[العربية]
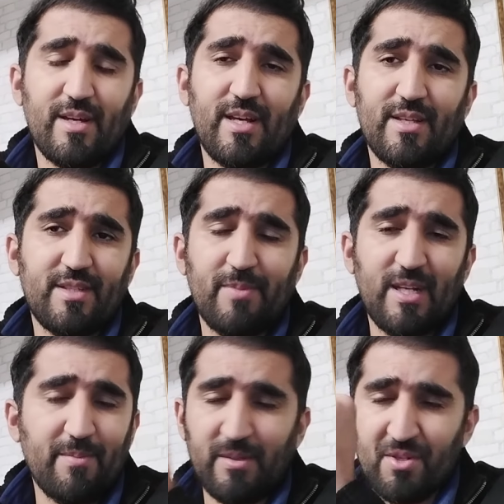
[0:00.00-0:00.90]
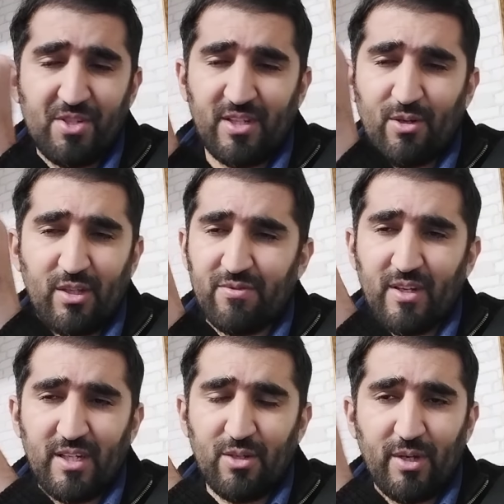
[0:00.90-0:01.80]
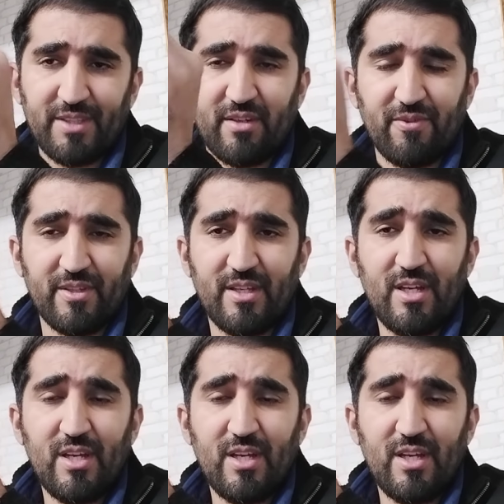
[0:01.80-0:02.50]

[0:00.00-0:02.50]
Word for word: راه سي با لابين باش انه يدفع لانه غيترفض